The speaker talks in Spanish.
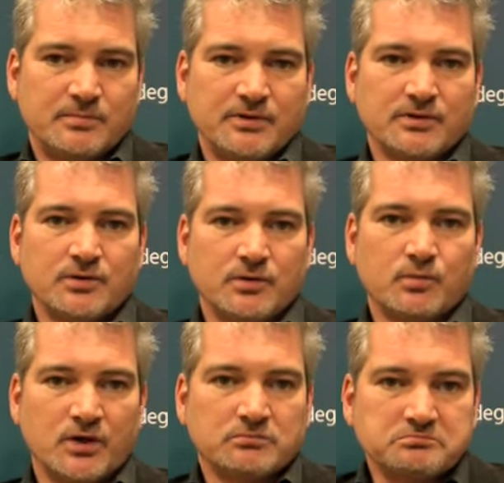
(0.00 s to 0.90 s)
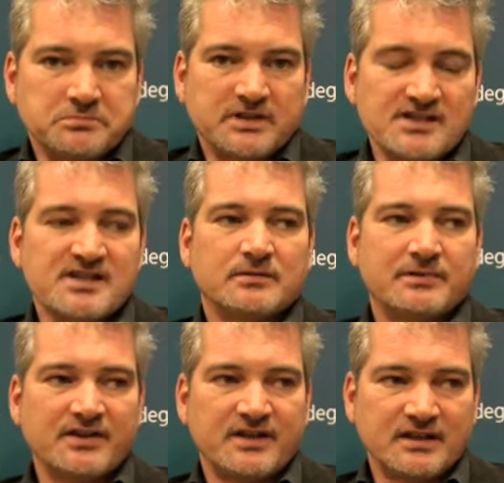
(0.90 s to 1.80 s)
pero bueno, desde el
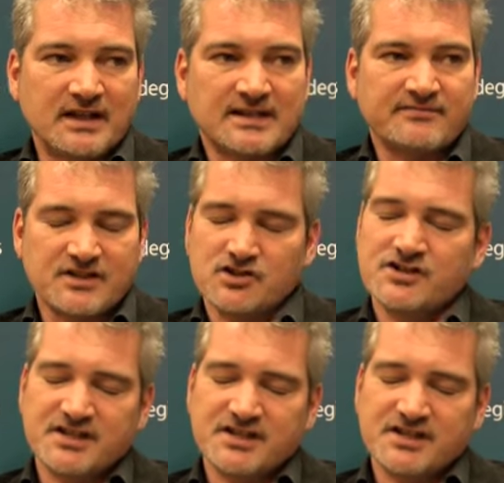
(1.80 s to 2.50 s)
branding la reflexión